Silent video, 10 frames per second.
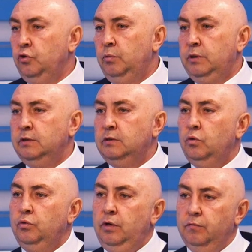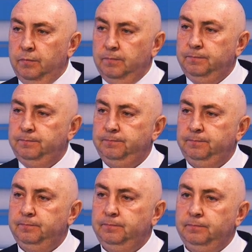должно быть конструктив.
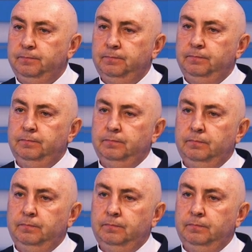А вот